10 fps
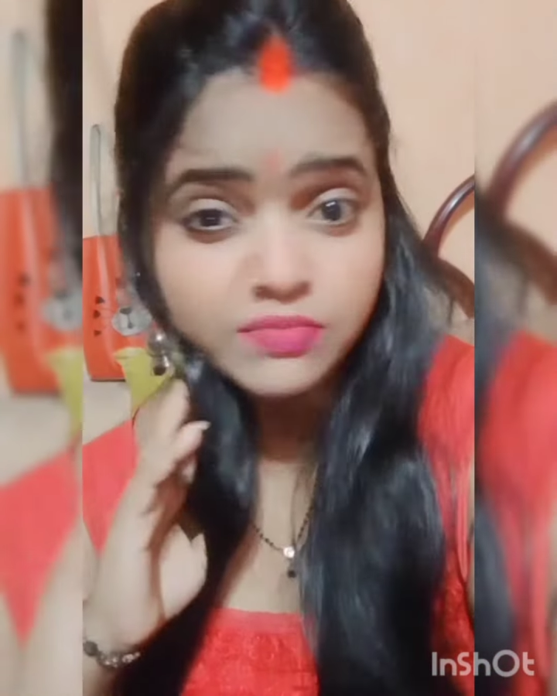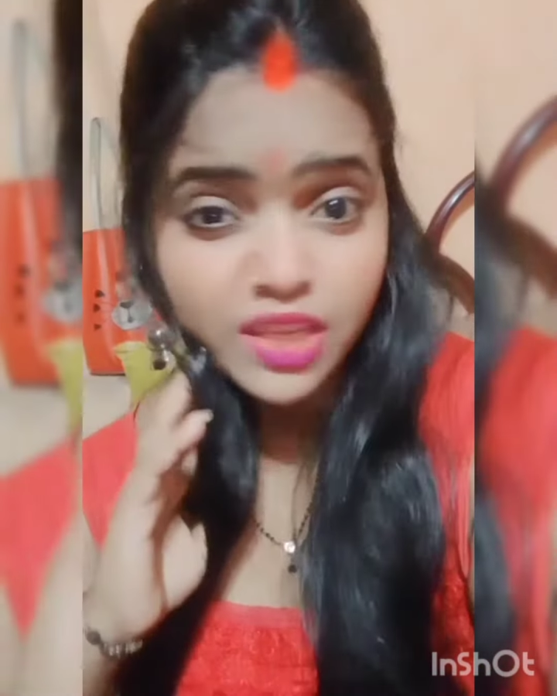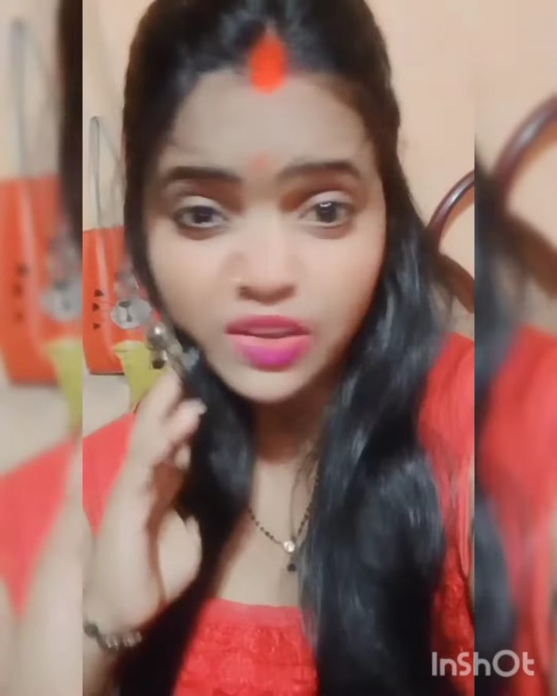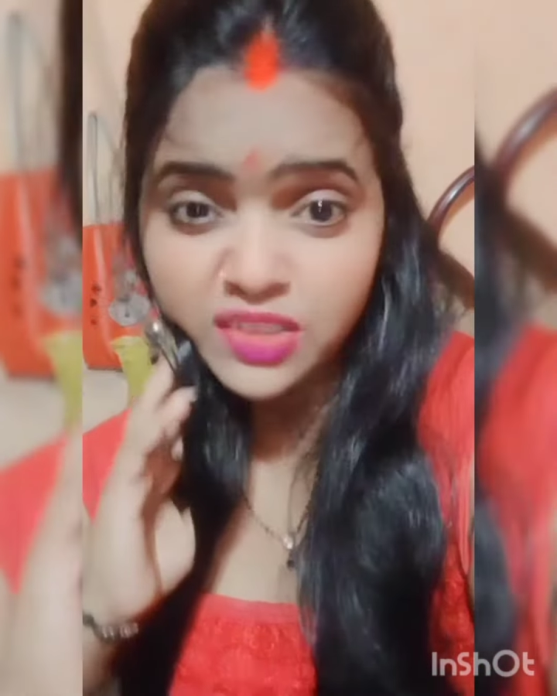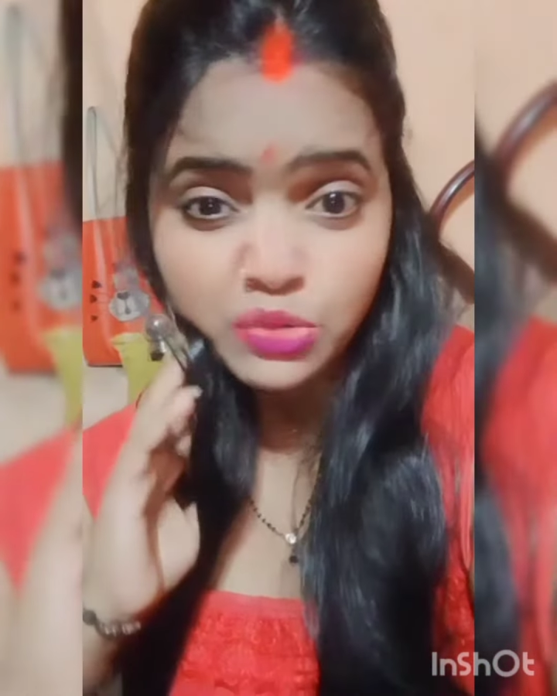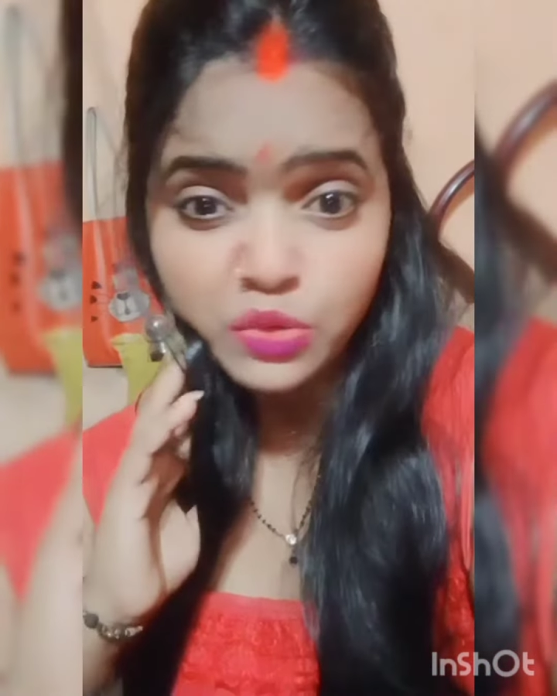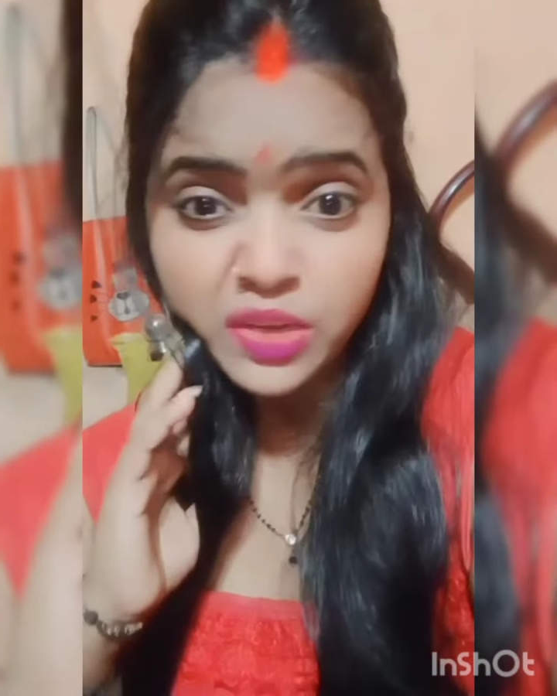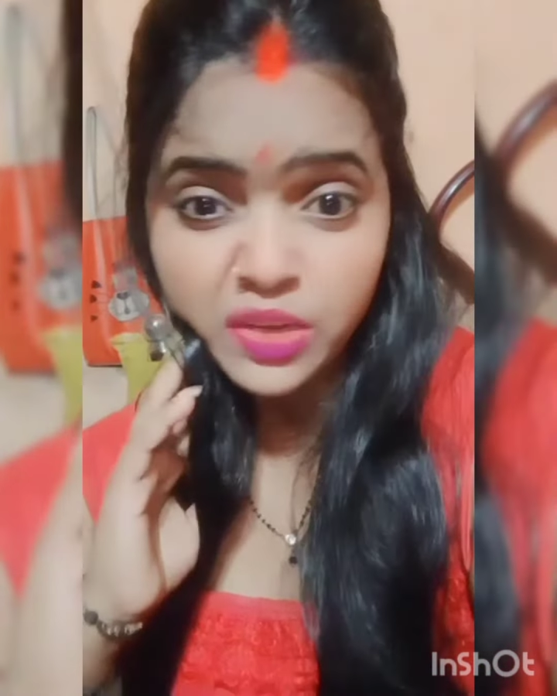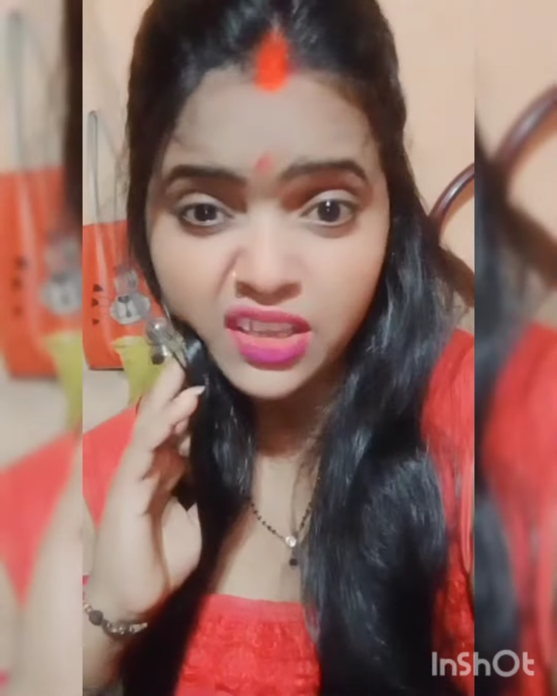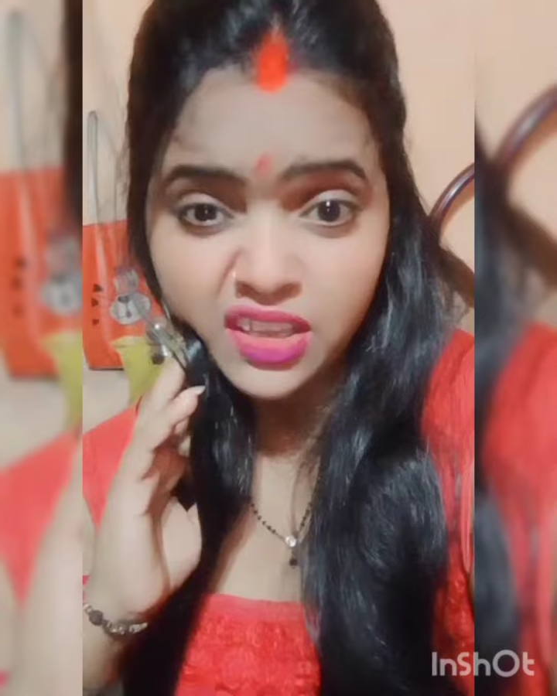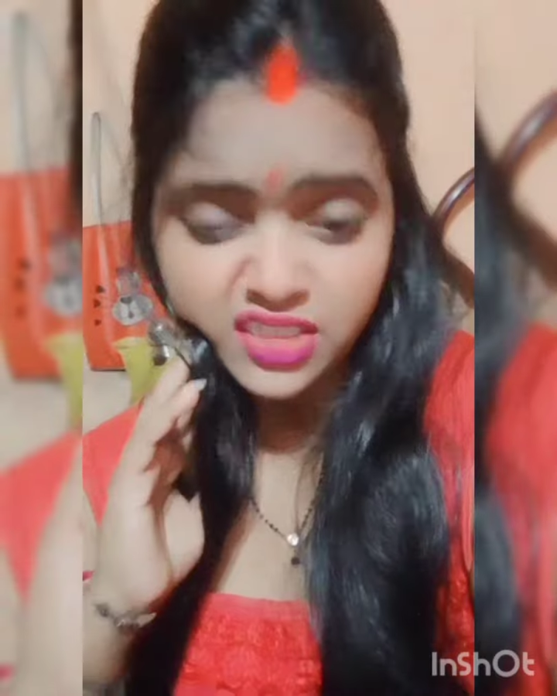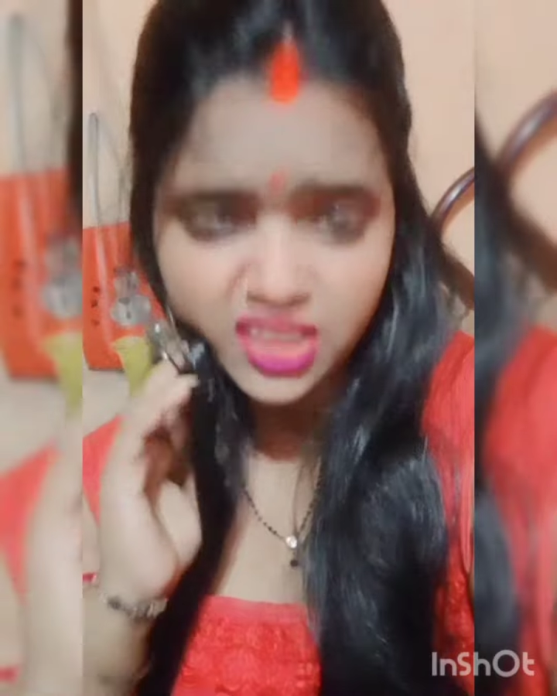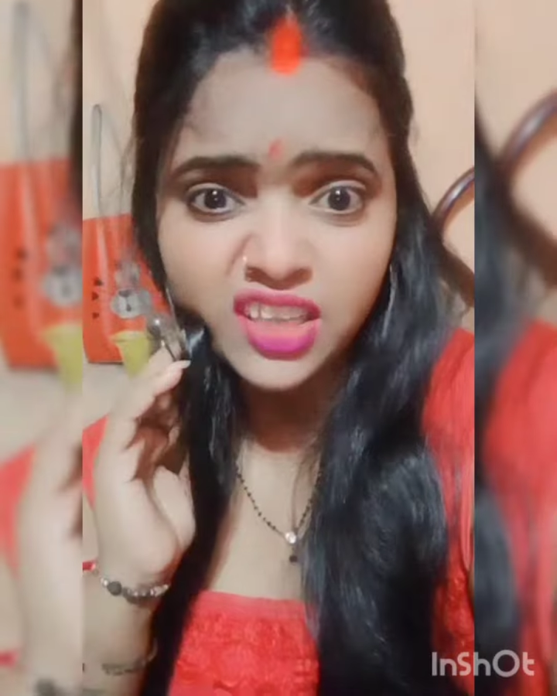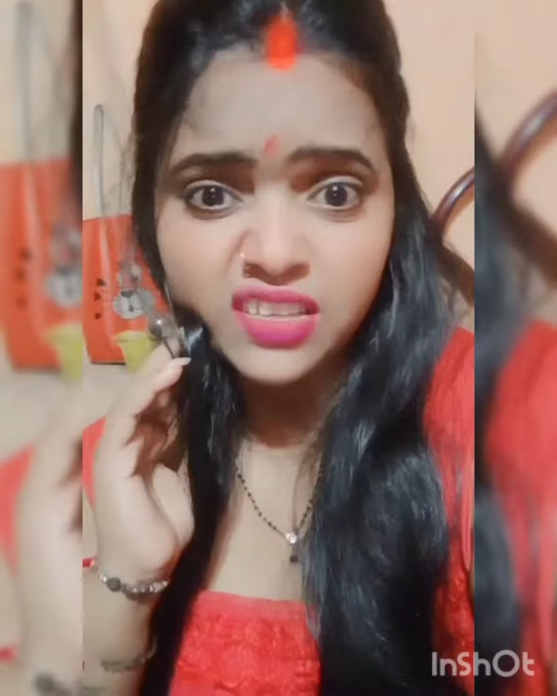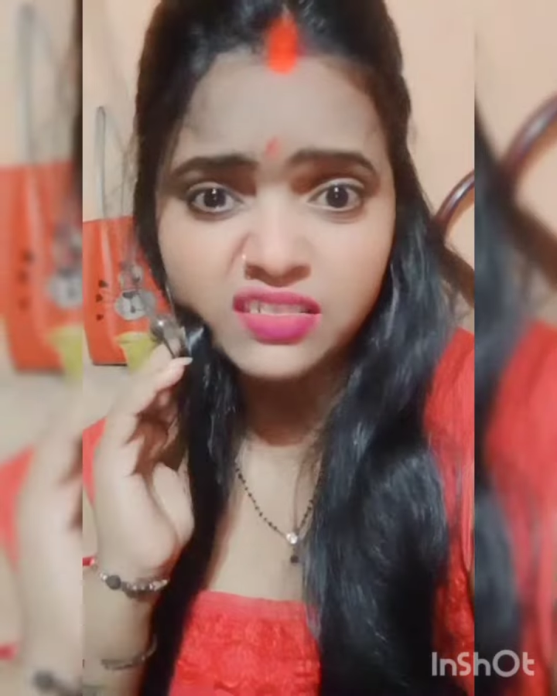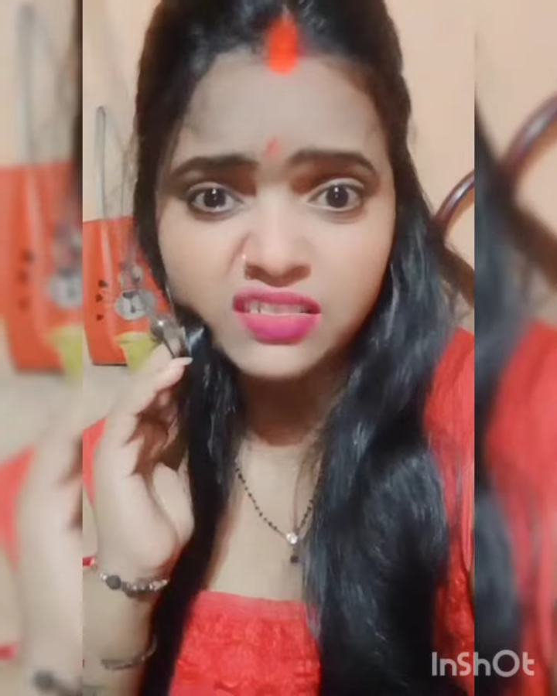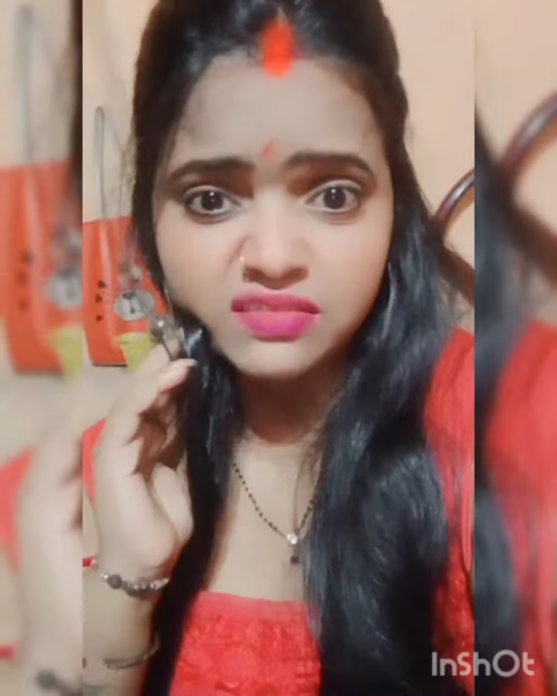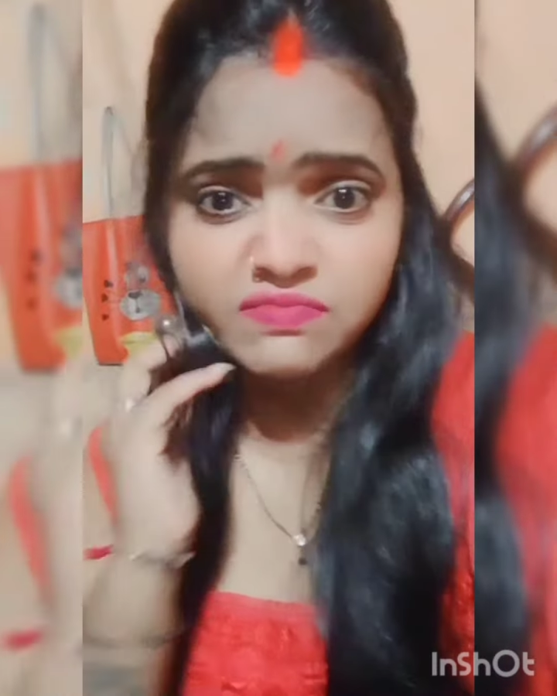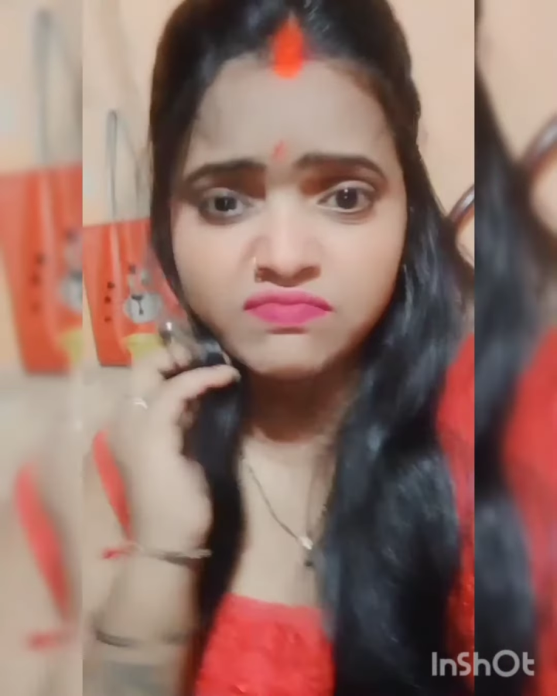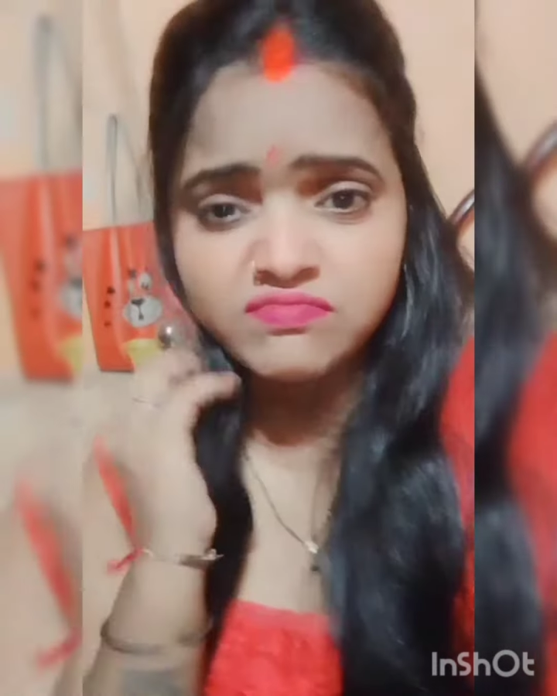नारद मुनि जैसी हो गई है
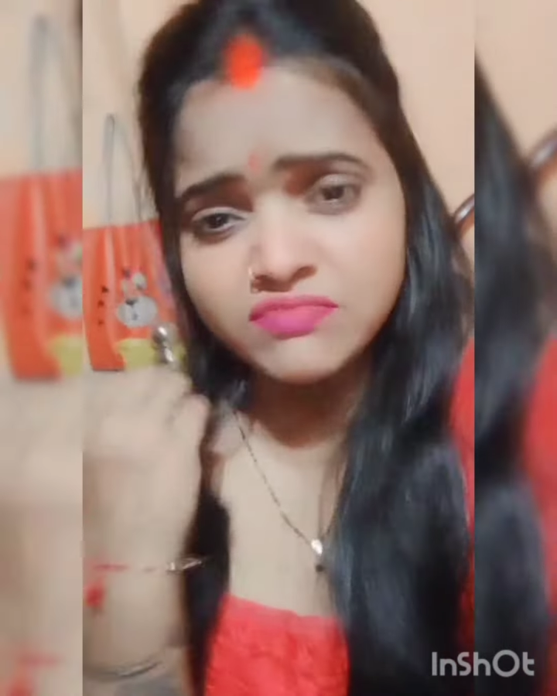जिंदगी